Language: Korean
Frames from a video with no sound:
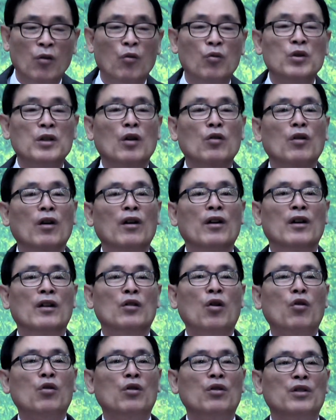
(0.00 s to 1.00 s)
우리가
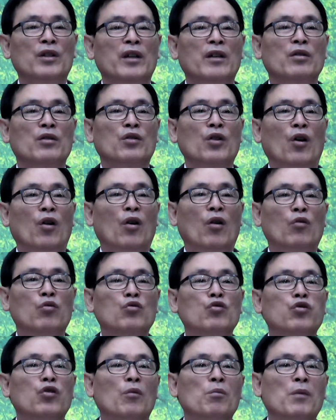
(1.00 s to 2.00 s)
턱걸이에서 겨우
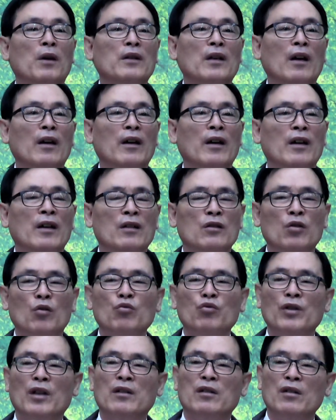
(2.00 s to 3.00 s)
구원받아
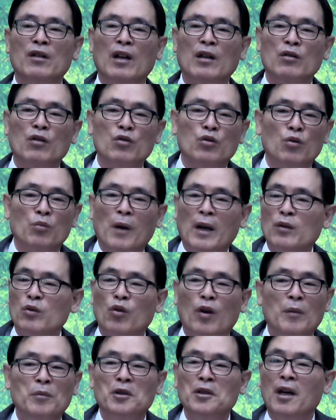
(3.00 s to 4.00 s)
천국에 들어간 것으
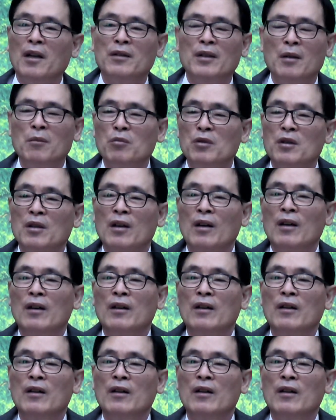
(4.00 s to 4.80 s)
만족하면 안 됩니다.